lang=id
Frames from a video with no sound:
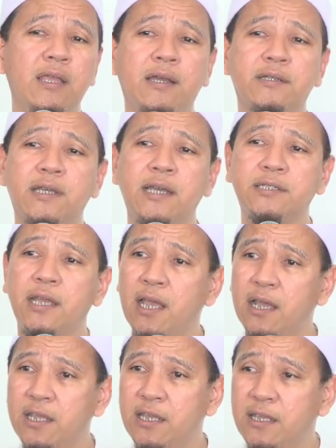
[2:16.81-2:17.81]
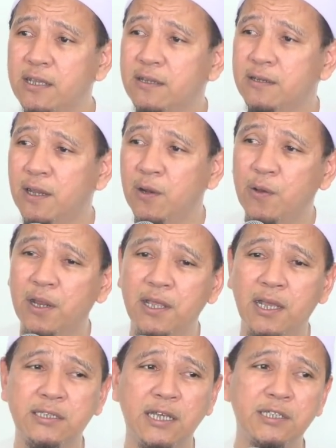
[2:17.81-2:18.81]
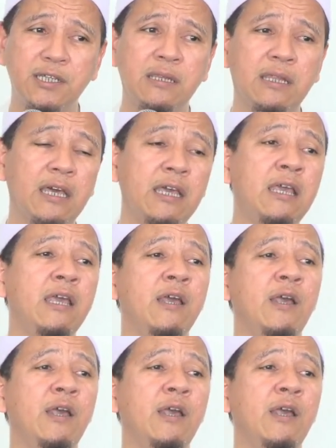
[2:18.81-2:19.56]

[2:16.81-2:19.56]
yang saya sayangi, dengan orang yang saya cintai,